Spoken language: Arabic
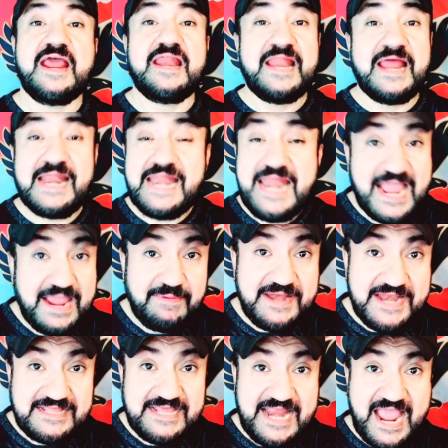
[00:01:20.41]
لاعبي
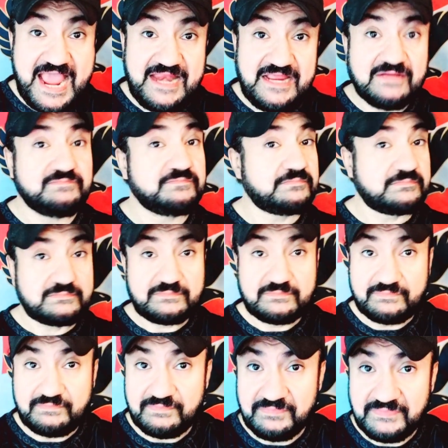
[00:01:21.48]
النادي الاهلي
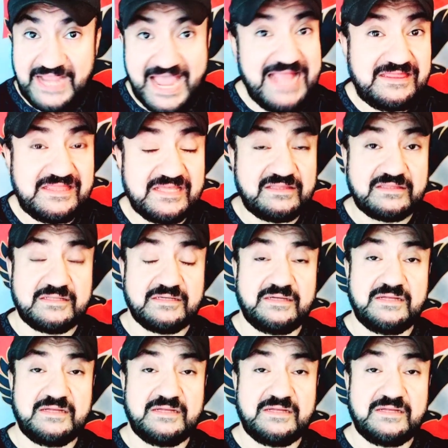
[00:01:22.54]
أدت